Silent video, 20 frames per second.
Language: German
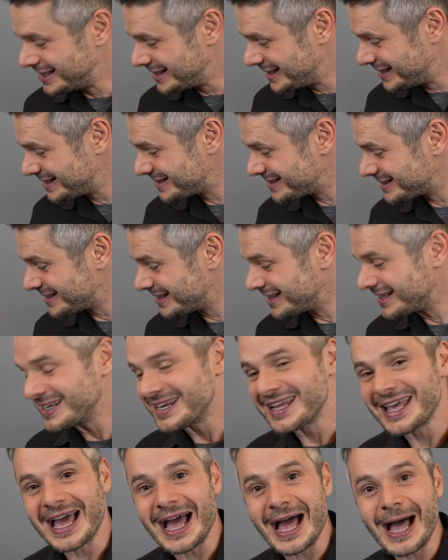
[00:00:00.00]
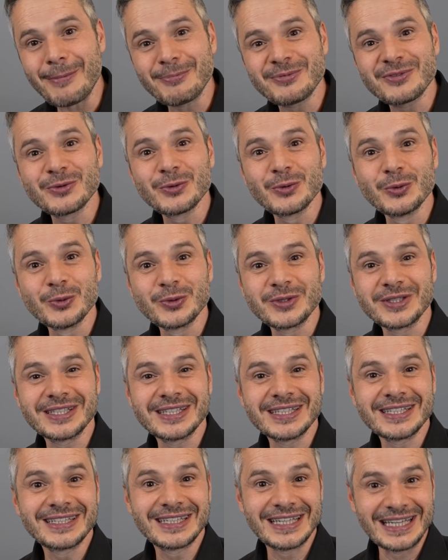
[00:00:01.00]
ist eine
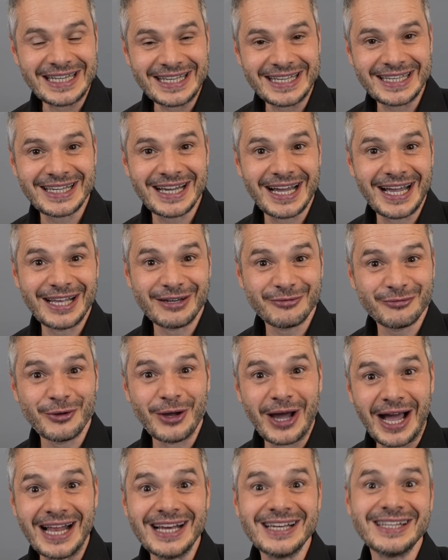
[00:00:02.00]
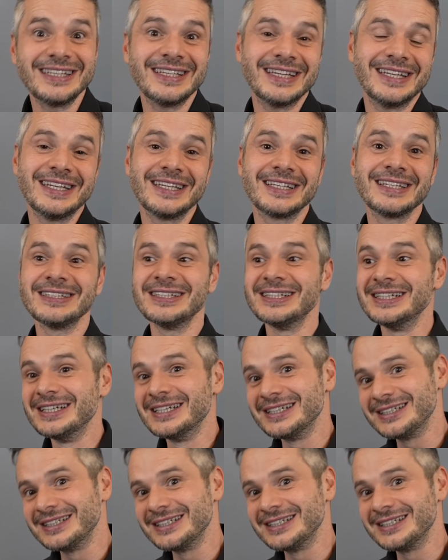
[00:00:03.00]
absolute Gelegenheit für all diejenigen,